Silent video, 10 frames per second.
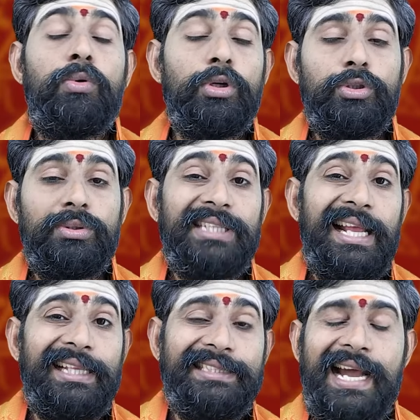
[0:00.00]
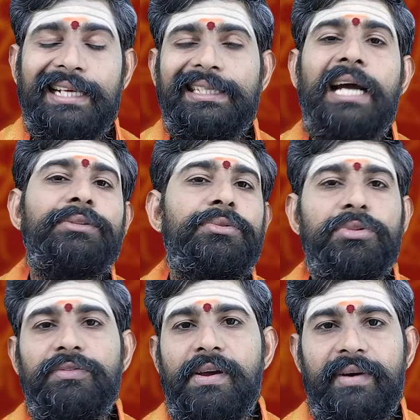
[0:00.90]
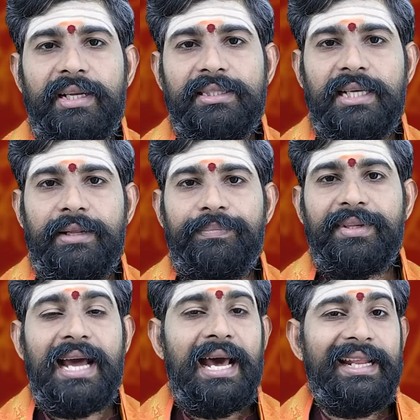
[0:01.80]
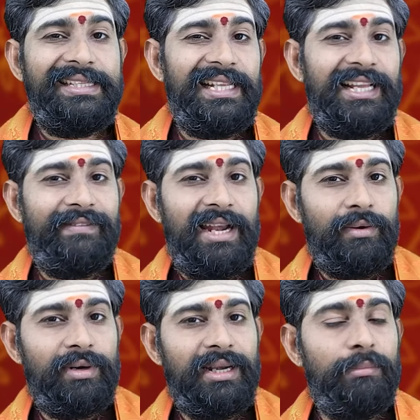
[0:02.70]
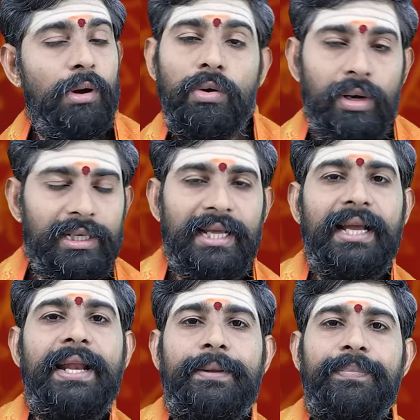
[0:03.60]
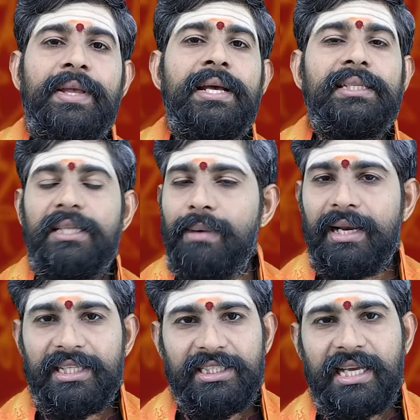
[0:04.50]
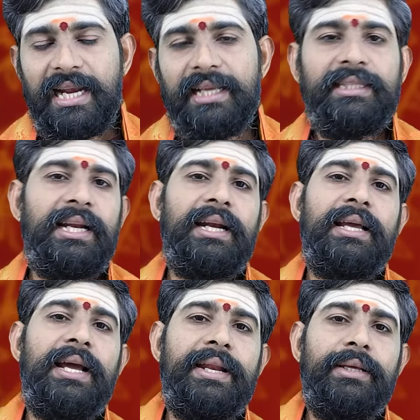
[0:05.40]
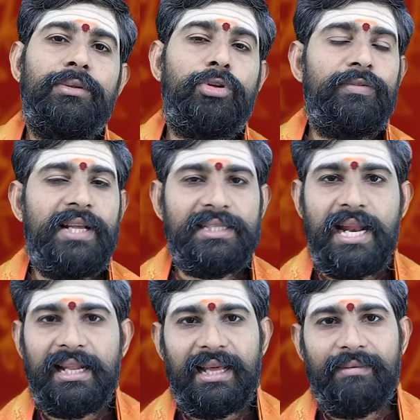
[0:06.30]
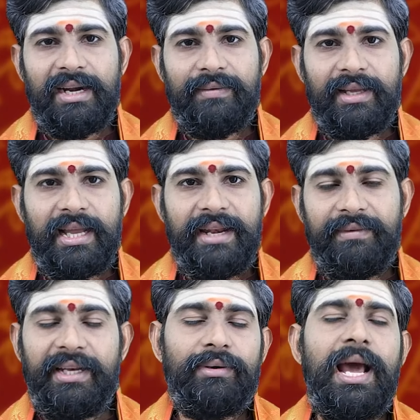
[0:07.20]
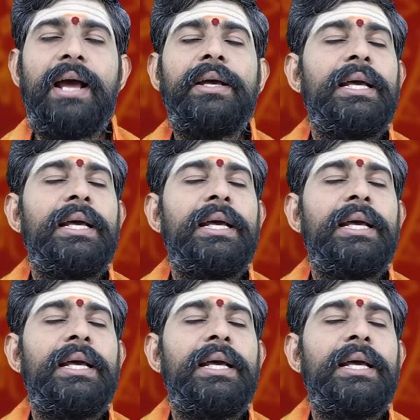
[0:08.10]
కొంచెం చాలా జాగ్రత్తగా ఆచితూచి వ్యవహరించాలి కాలేజీలకి వెళ్లకుండా బొంకొట్టడం కానీ సినిమాలకి షికార్లకి తిరగడం కానీ దుర్వ్యసనాలకు అలవాటవ్వడం కానీ ఇవన్నీ కూడా